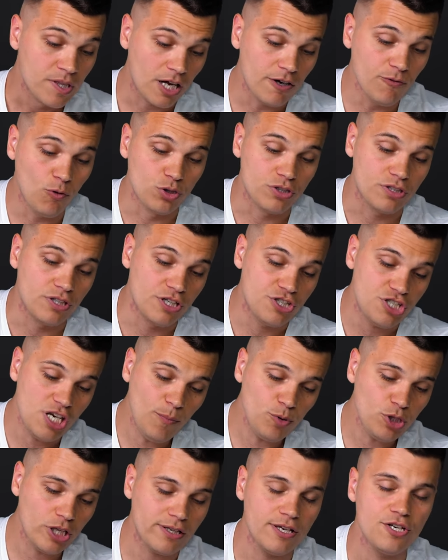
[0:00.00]
Так вот,
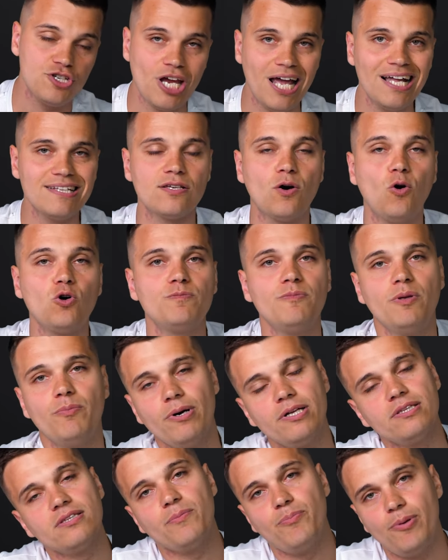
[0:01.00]
чем он отличается от Mi
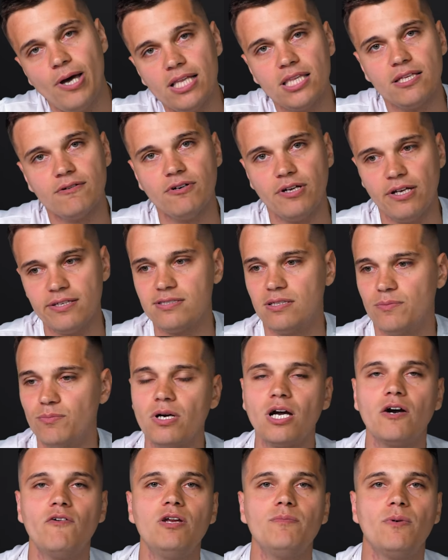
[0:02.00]
Band 5 этого, если
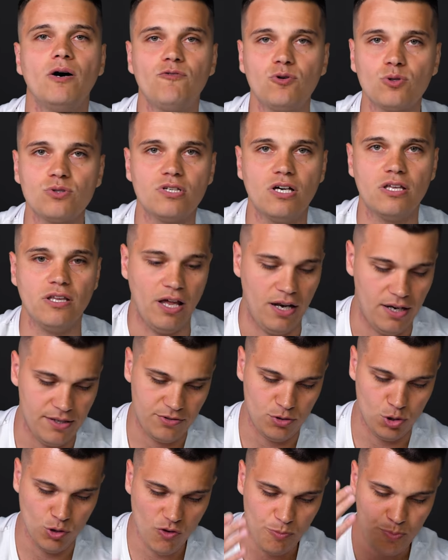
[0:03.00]
мы говорим о
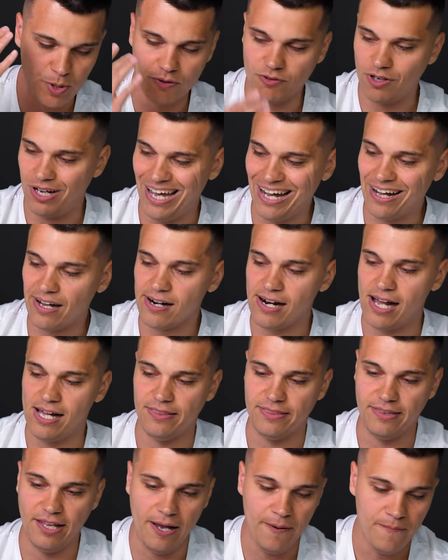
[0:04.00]
функциональности? Ну, во-первых,
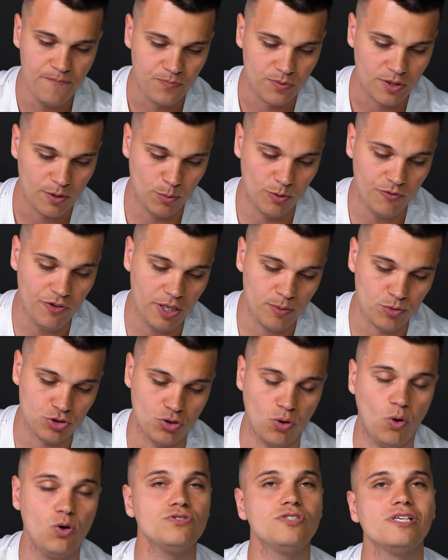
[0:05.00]
экран, да? Мы видим,
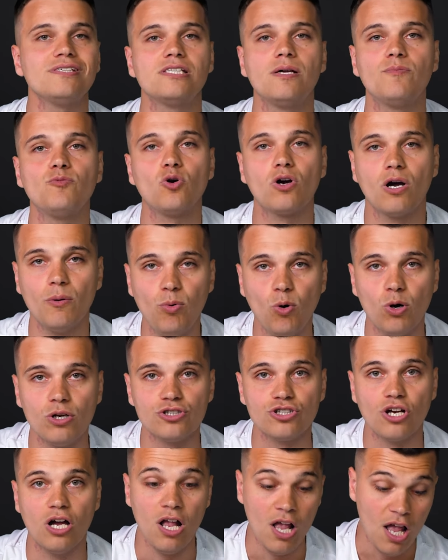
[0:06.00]
что он здесь намного
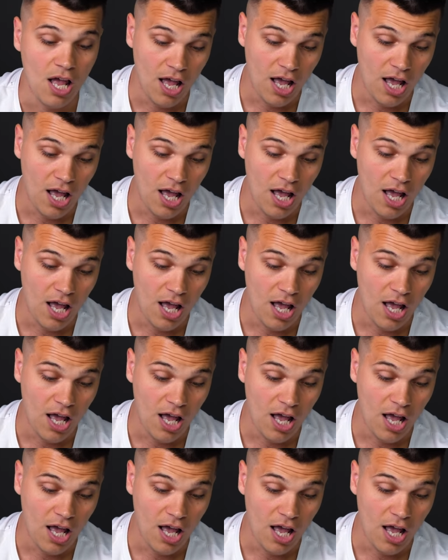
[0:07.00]
больше.